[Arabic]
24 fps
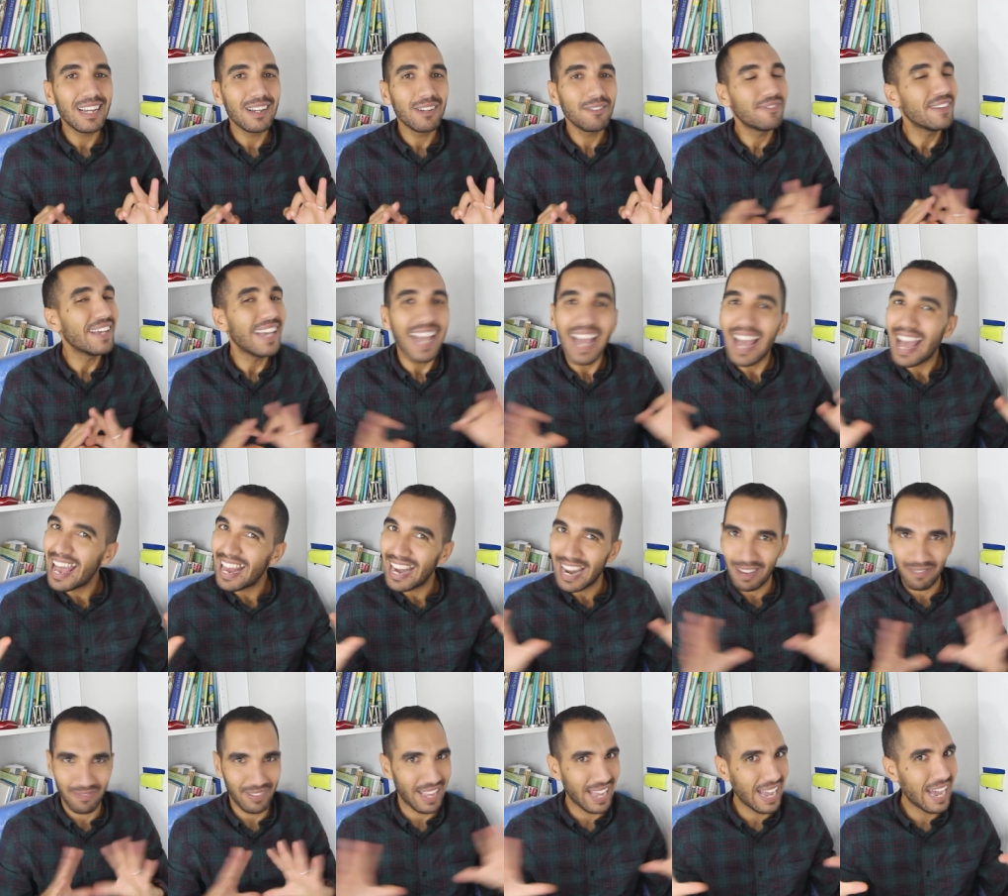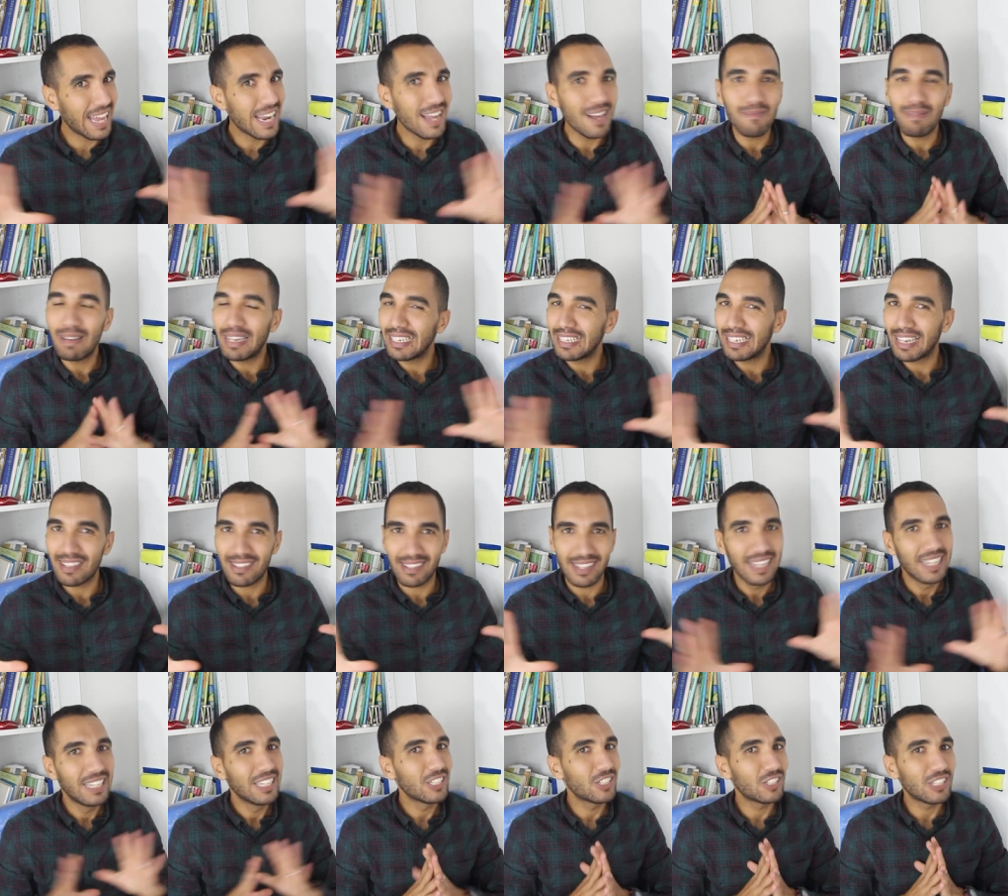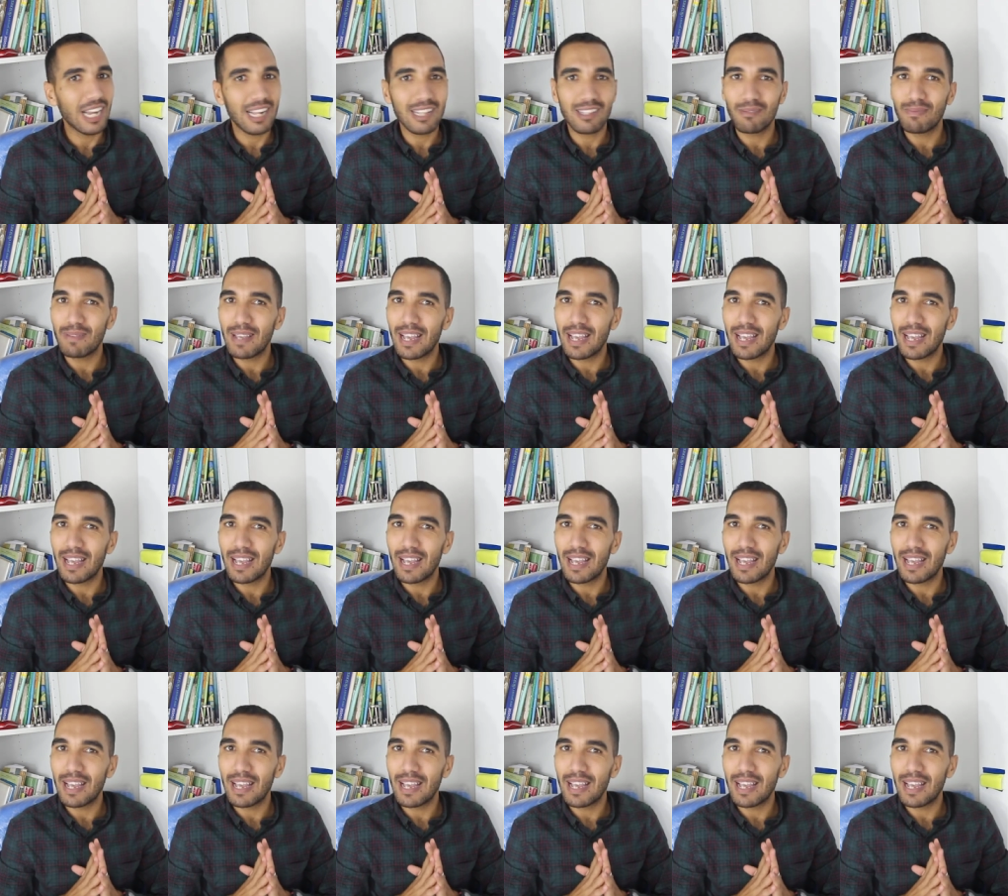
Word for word: فعاله فعاله مع الناس اشتغلت